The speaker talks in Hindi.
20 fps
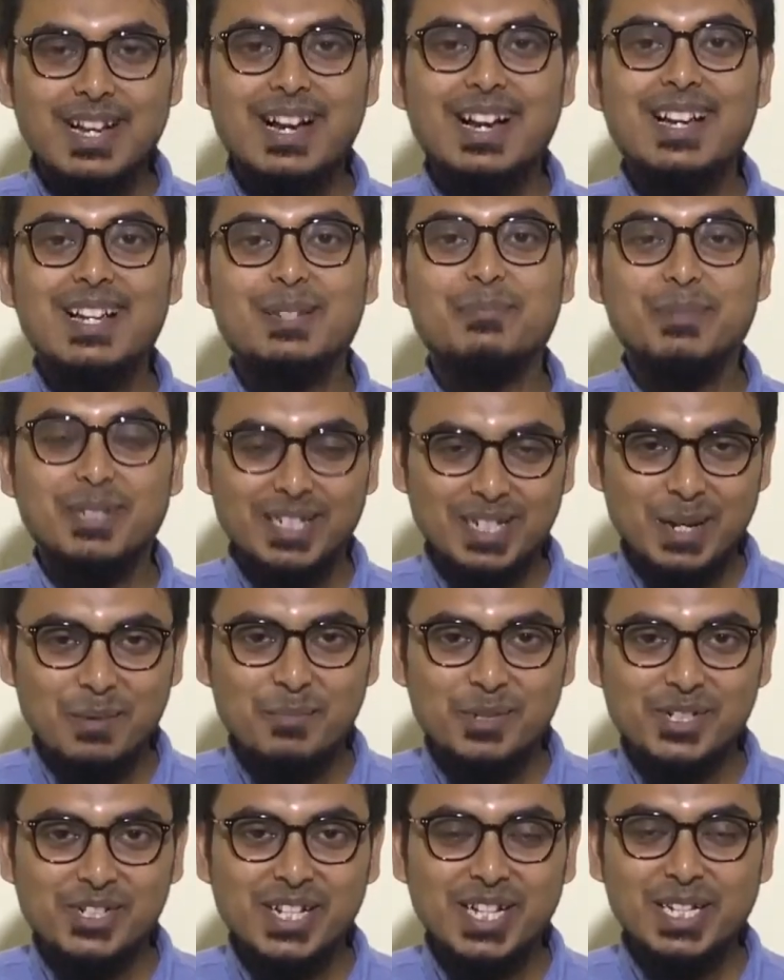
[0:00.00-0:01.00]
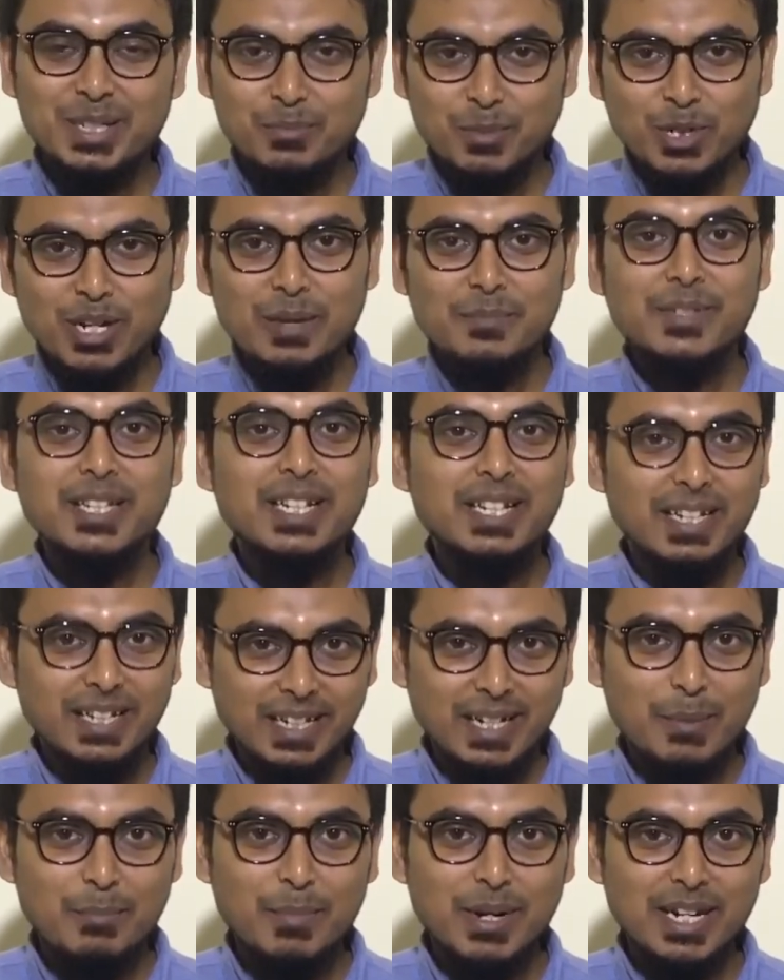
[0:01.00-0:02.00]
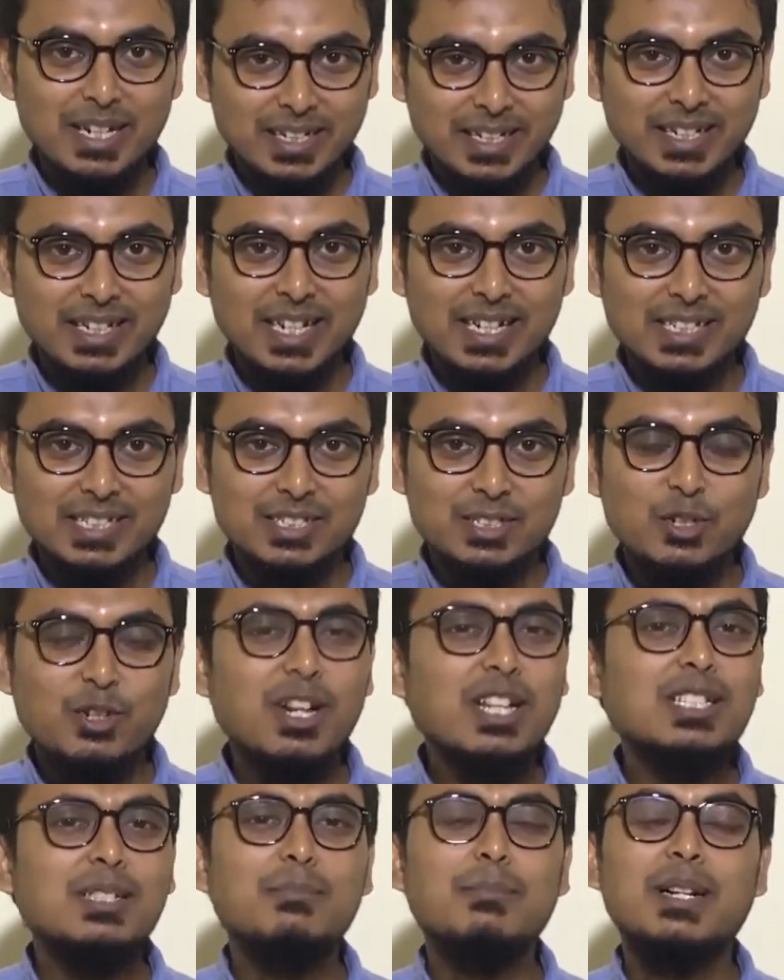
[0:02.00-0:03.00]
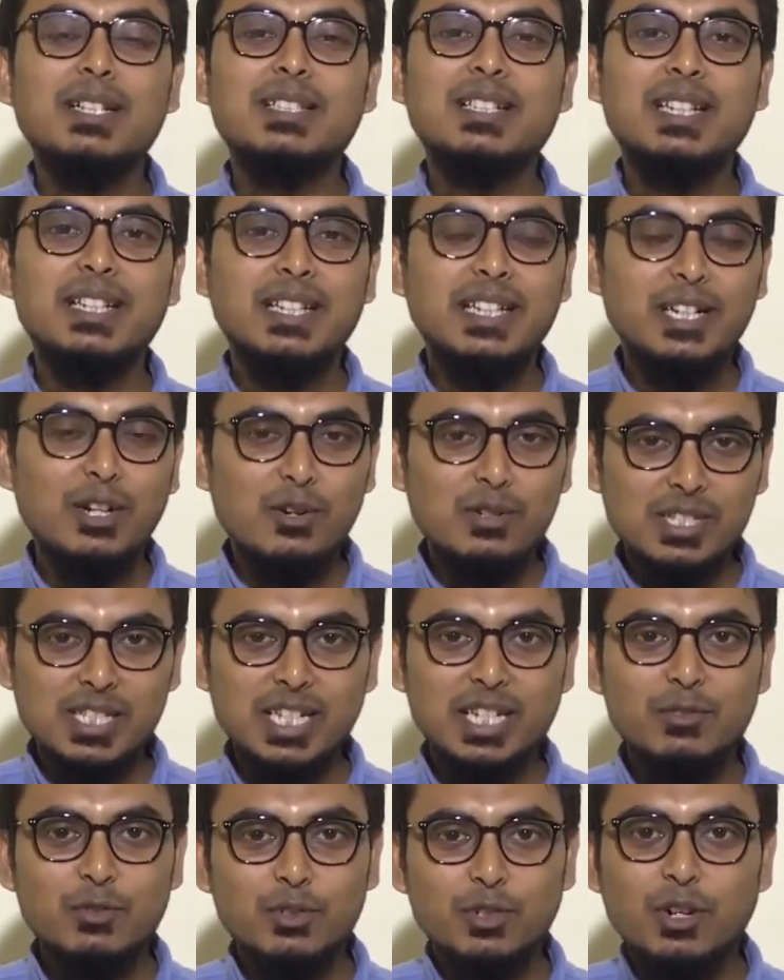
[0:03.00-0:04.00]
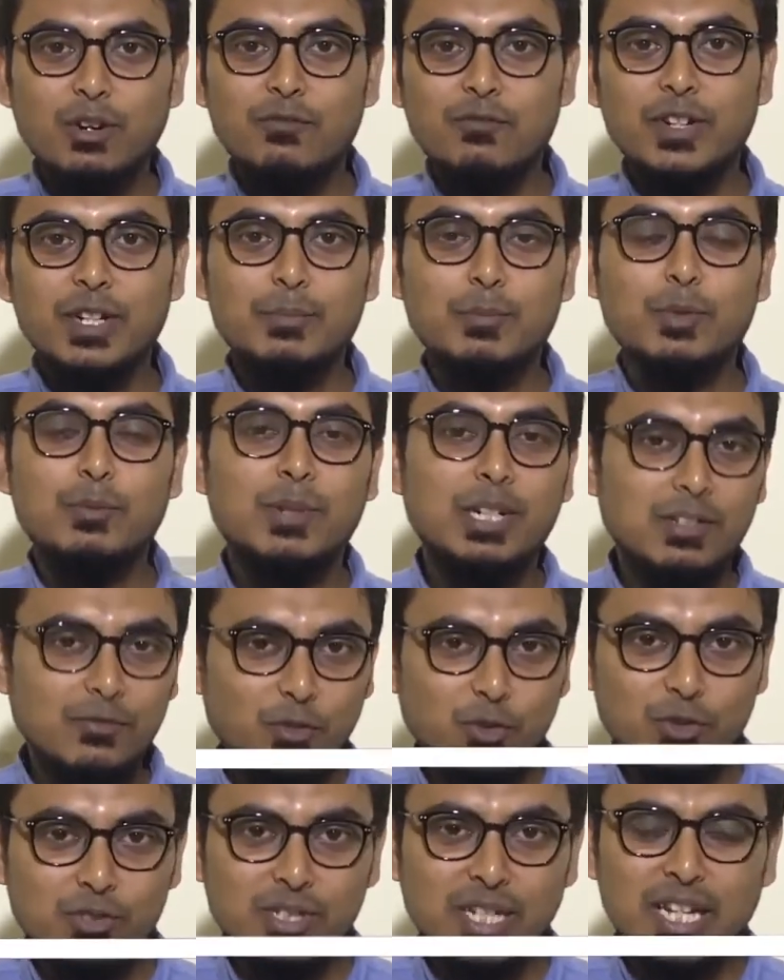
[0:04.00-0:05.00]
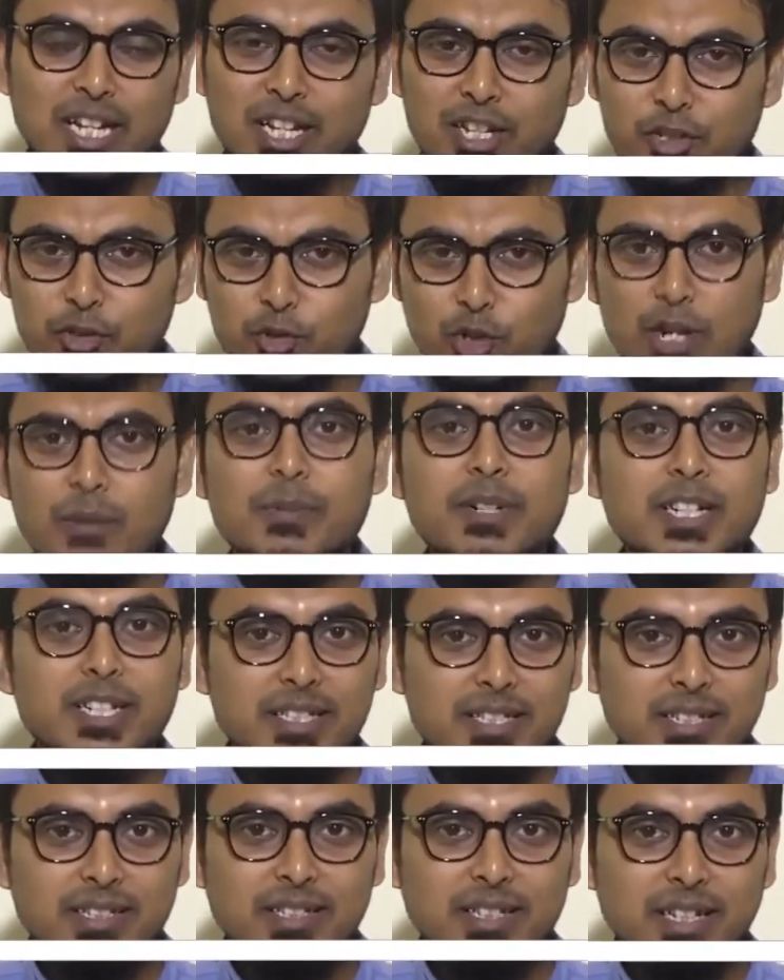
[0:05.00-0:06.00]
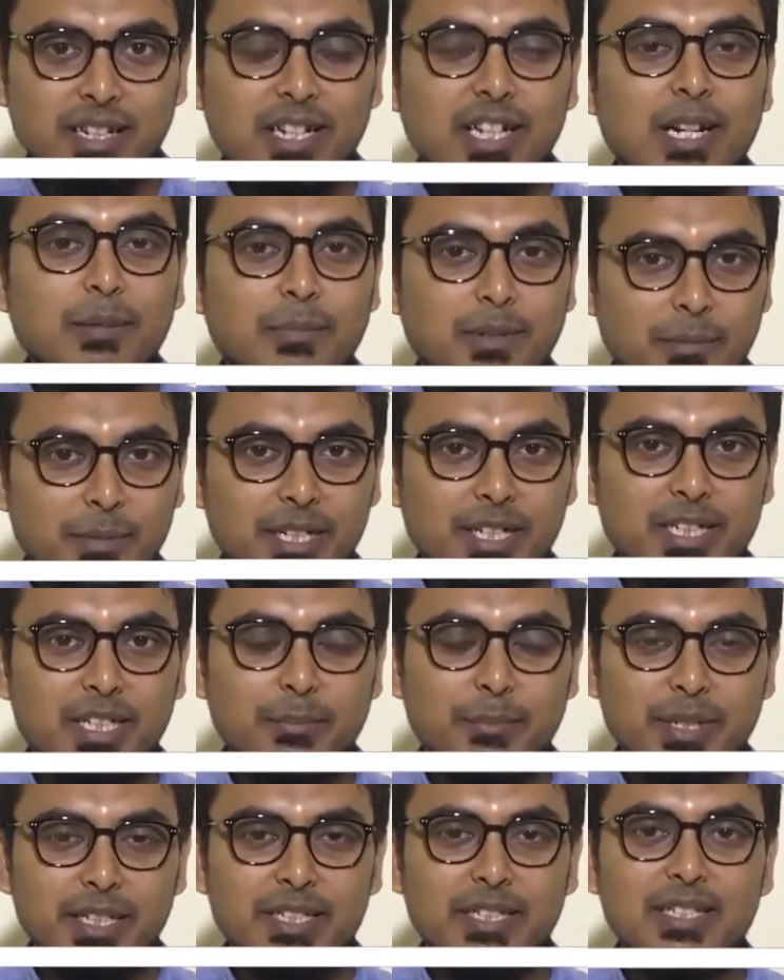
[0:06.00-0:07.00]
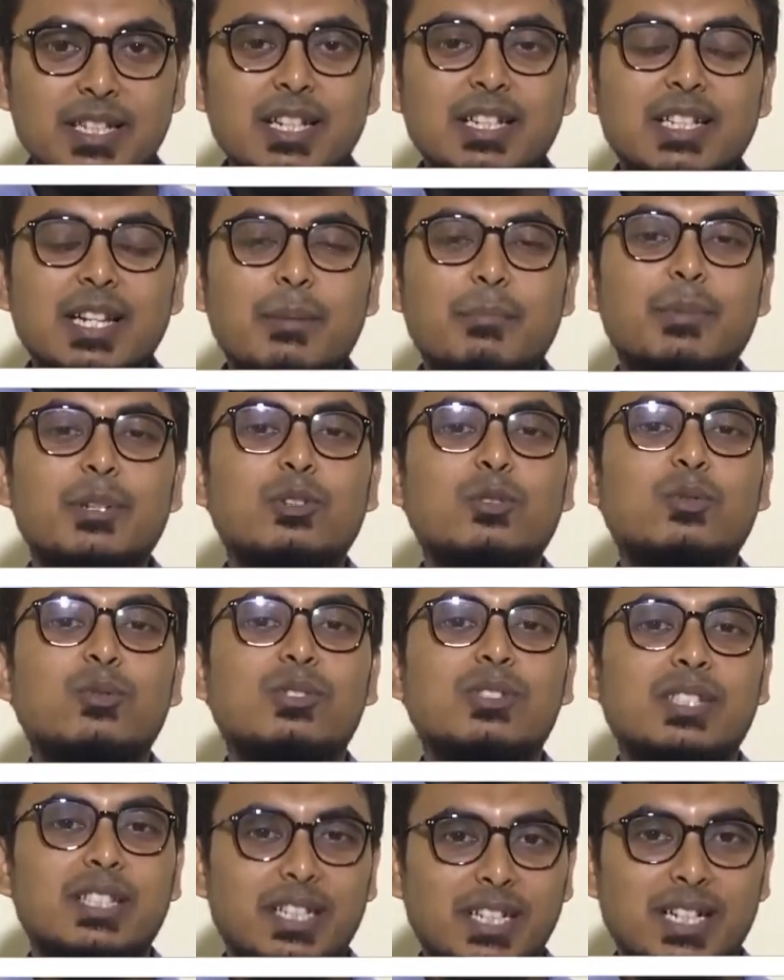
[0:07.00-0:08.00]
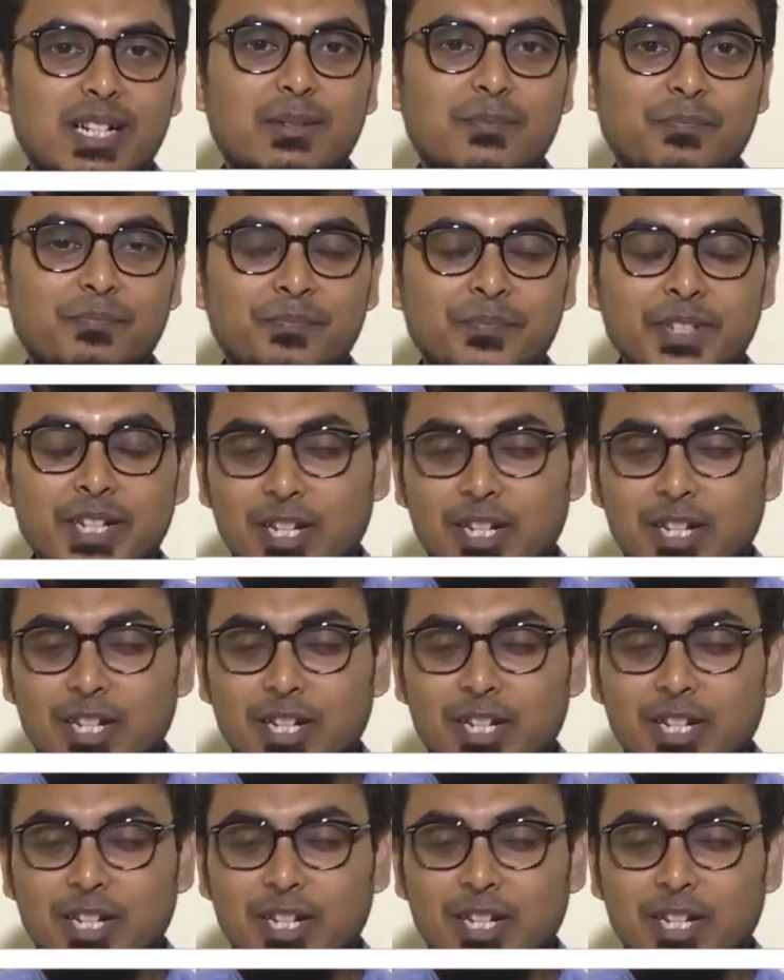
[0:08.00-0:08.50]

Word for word: हाय मेरा नाम है शारिक और आप देख रहे हैं कमाल की गैजेट्स और आज हम बात करेंगे कौन से हैं वो टॉप फाइव मोबाइल फोन्स जो आप खरीद सकते हैं अगर आपको बजट है बीस हजार या फिर उससे कम